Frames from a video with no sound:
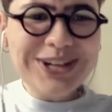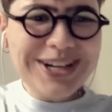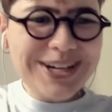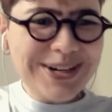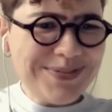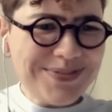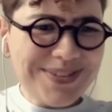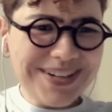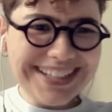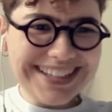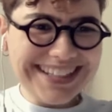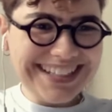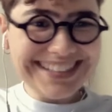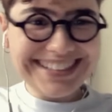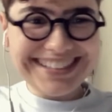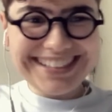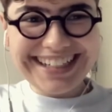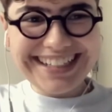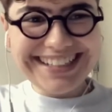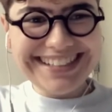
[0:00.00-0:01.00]
nunca vai
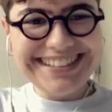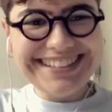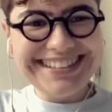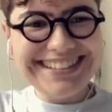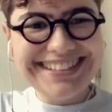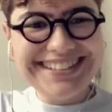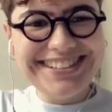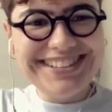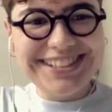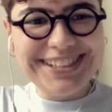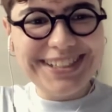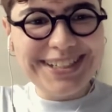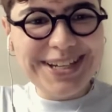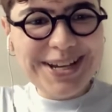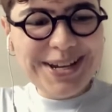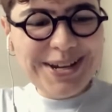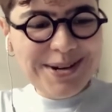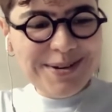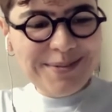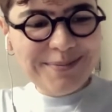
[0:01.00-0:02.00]
deixar de existir,
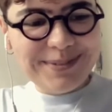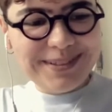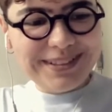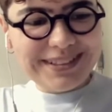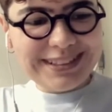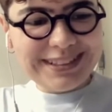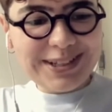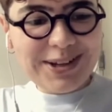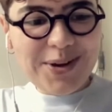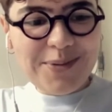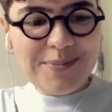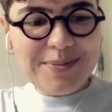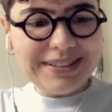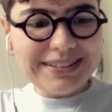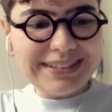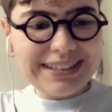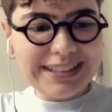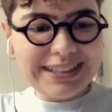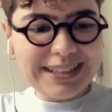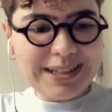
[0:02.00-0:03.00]
porque você
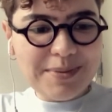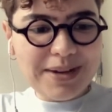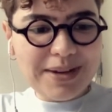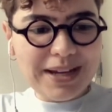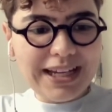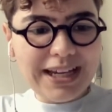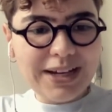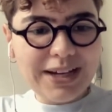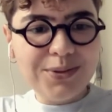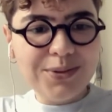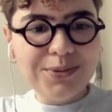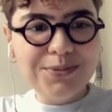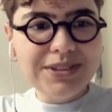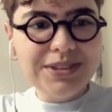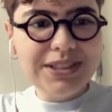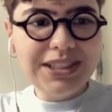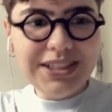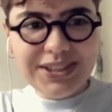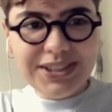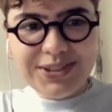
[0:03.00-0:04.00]
começa a trabalhar com
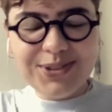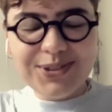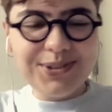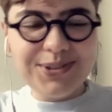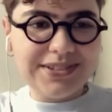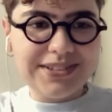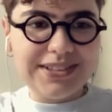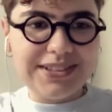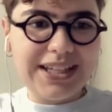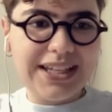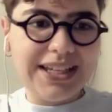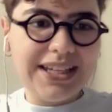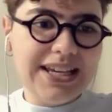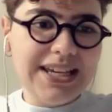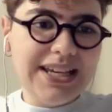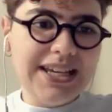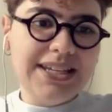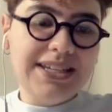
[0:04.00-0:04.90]
nichos, né?